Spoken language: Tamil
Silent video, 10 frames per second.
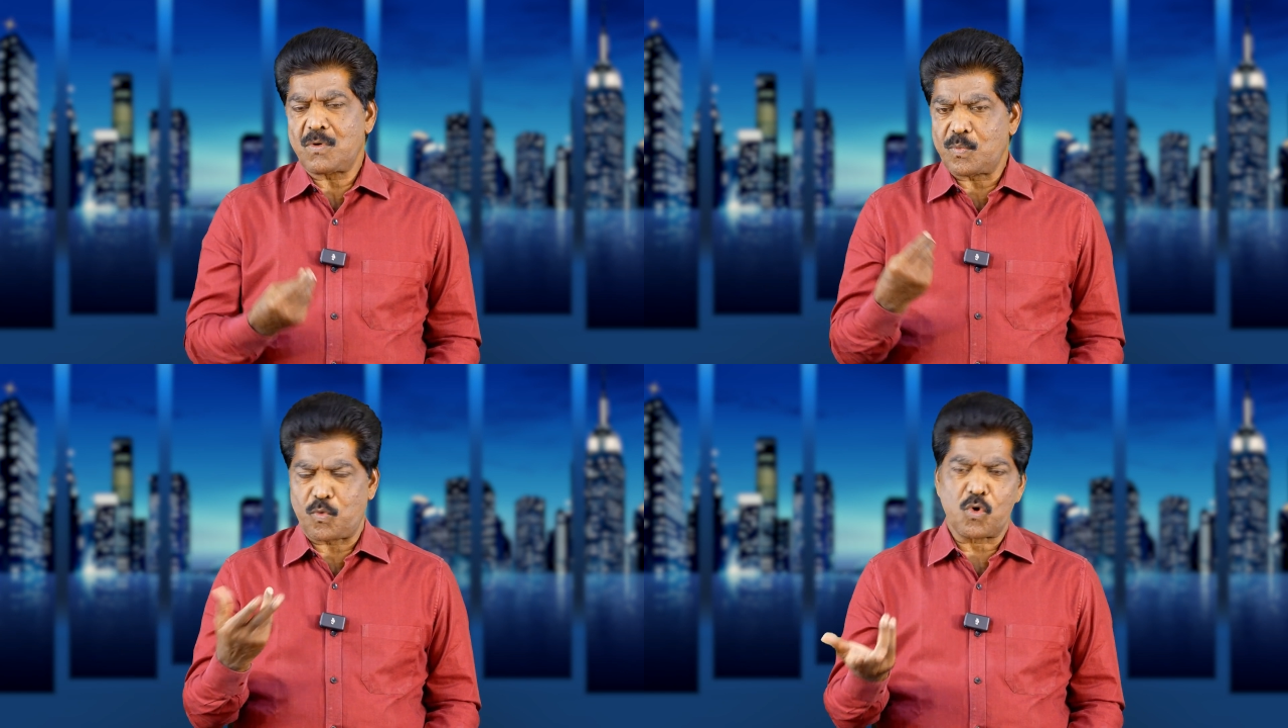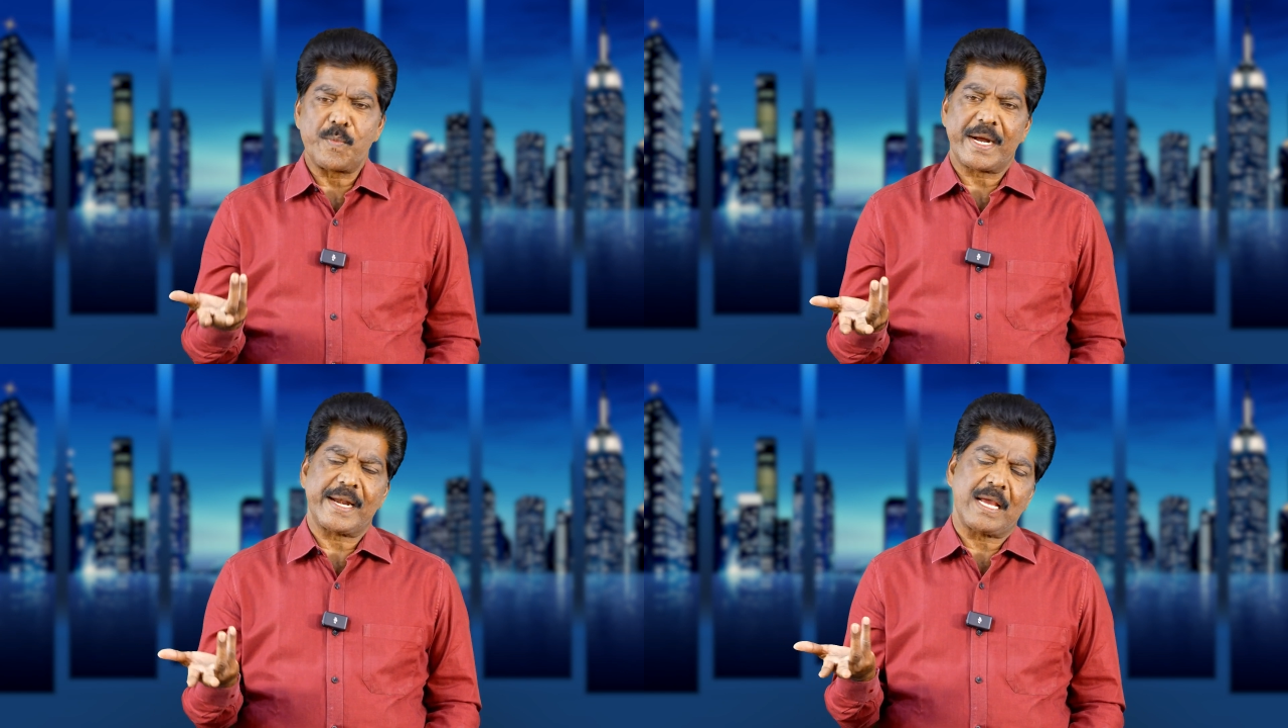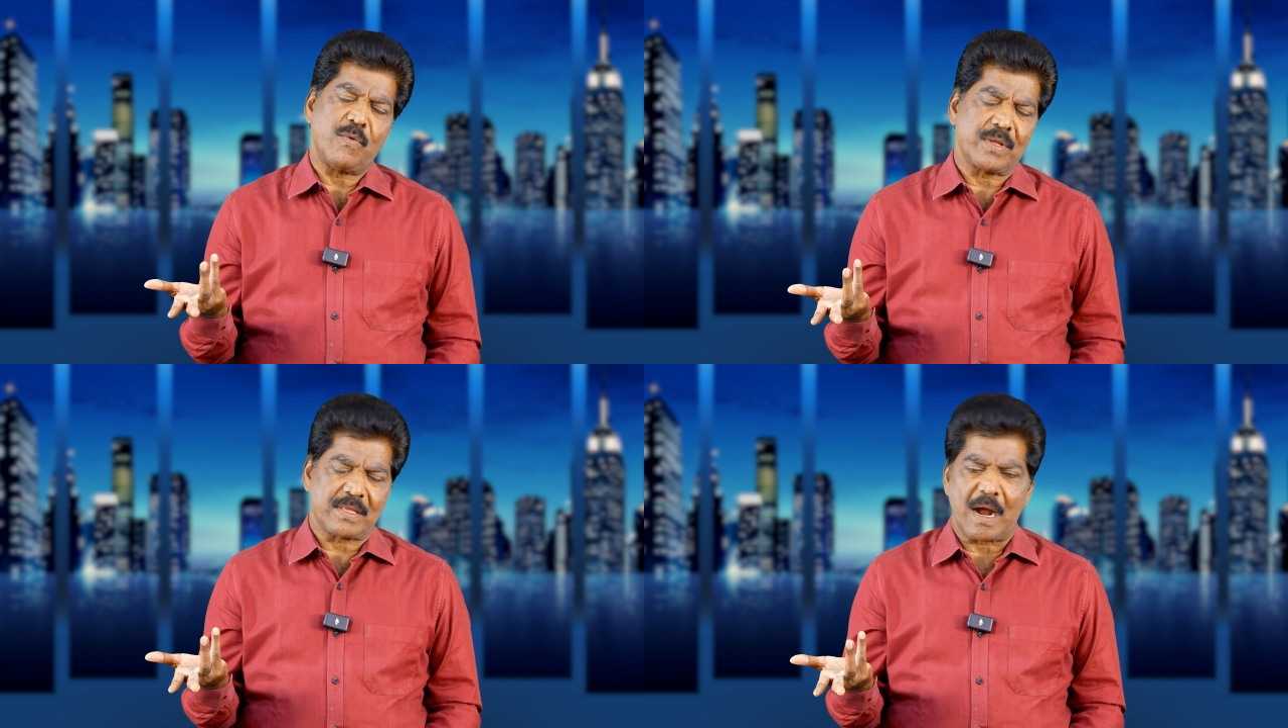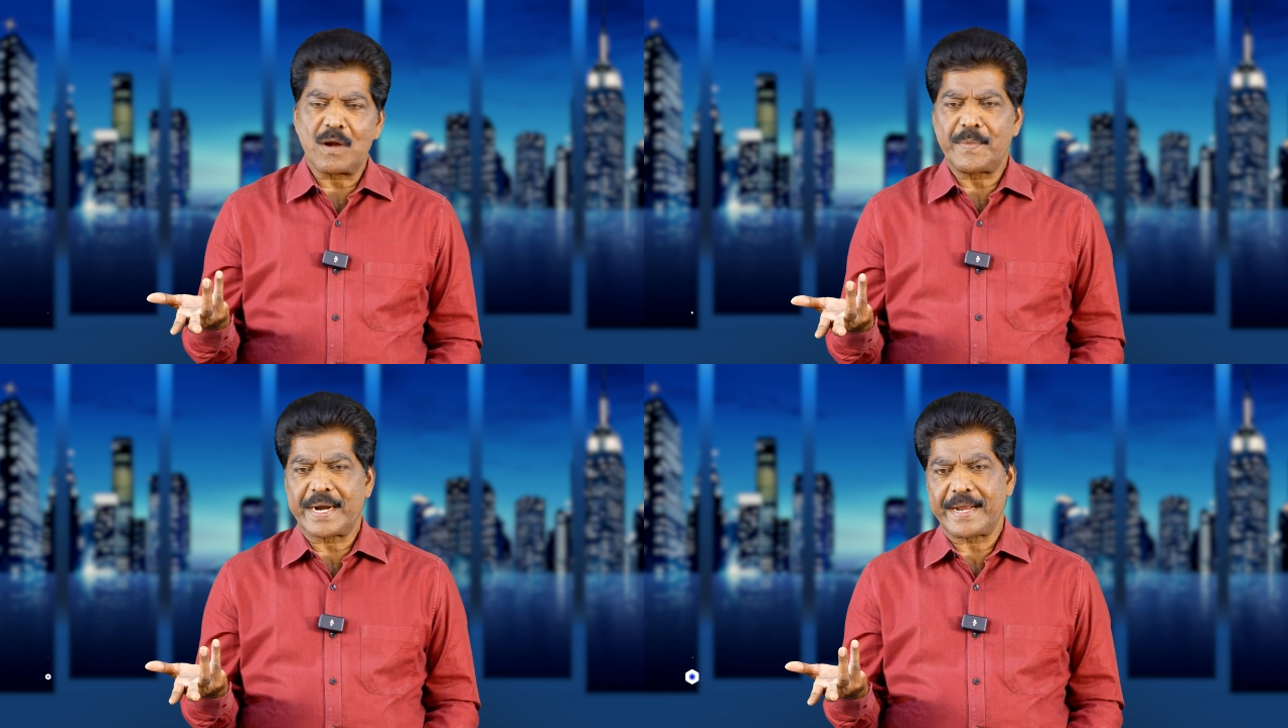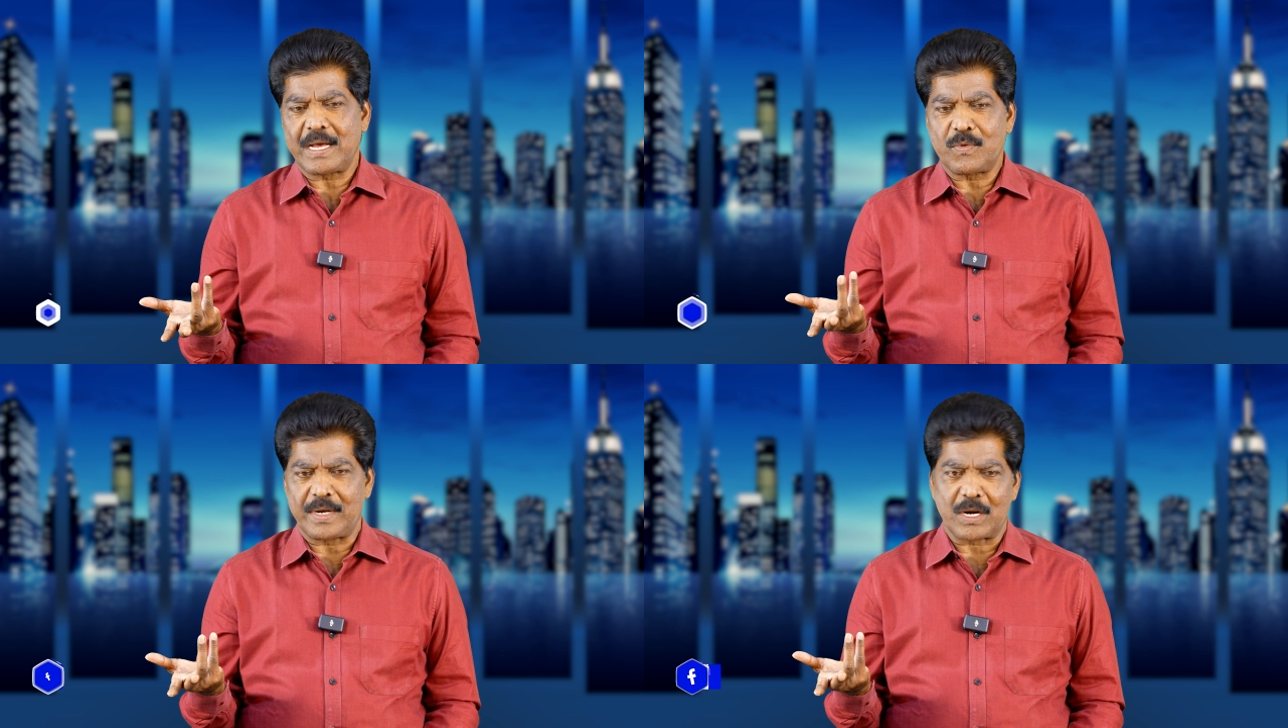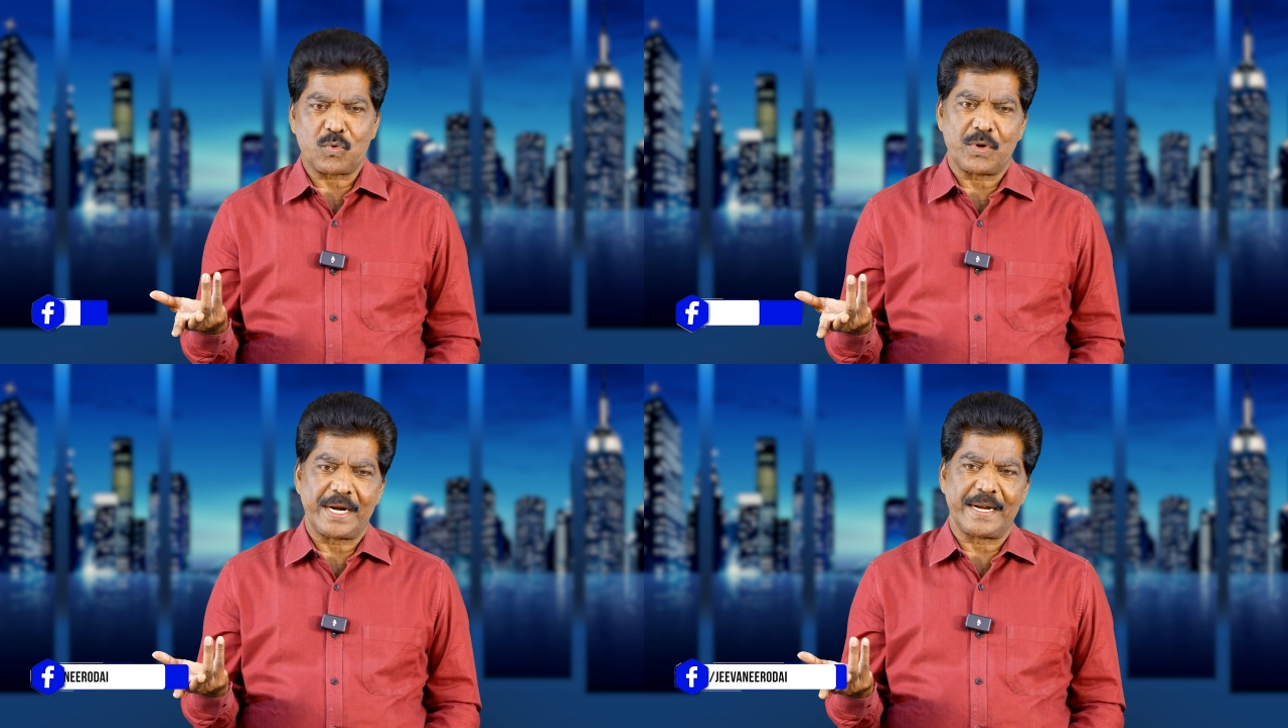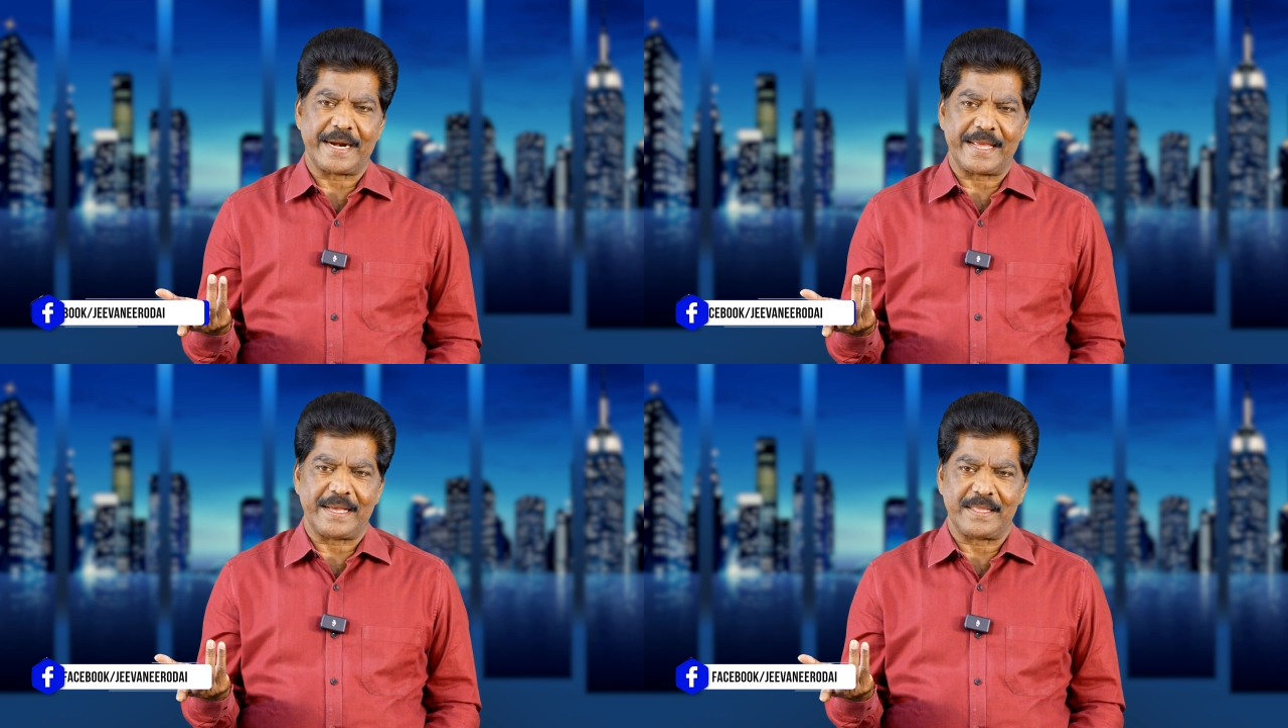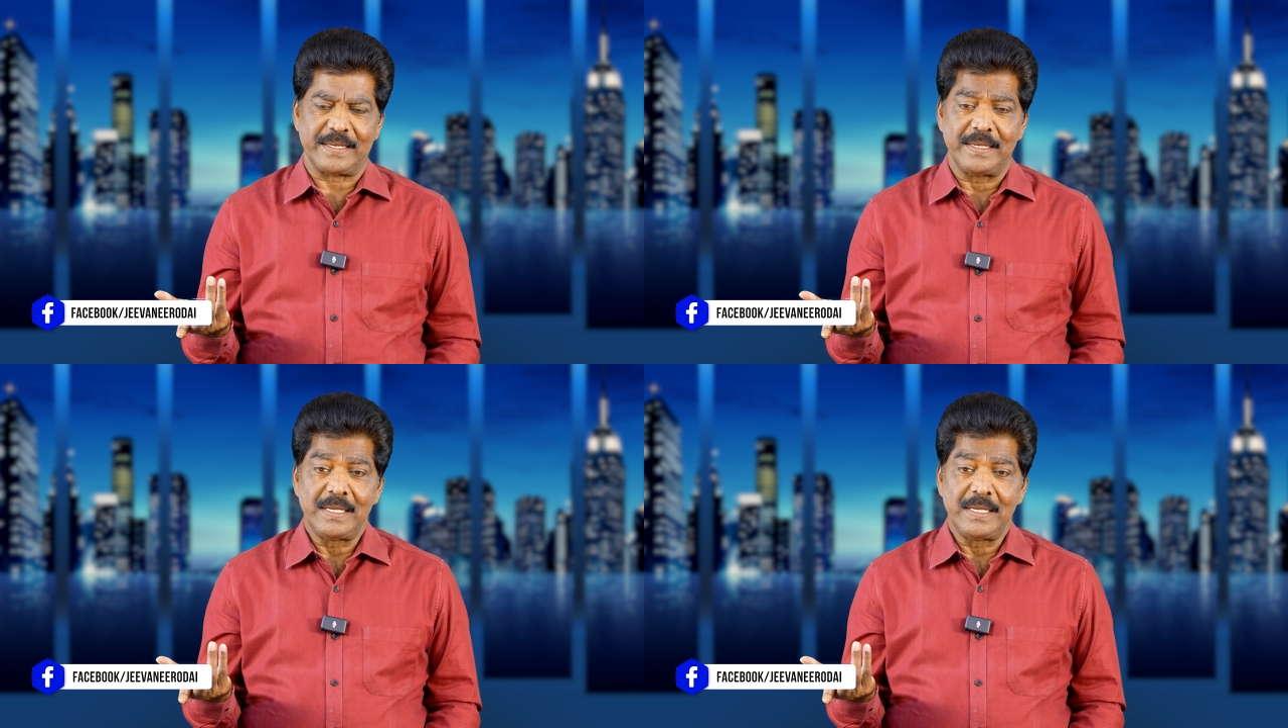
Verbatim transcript: ஒரு பொறுமை கிடையாது ஒரு தாழ்மை கிடையாது ஒரு நற்குணங்கள் கிடையாது